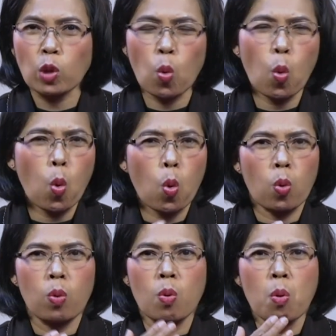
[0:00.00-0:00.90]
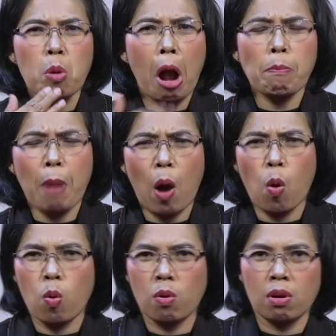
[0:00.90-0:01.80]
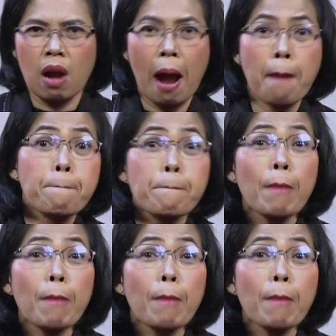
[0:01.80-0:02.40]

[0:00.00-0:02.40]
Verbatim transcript: pemimpin keliru, pemimpin korupsi.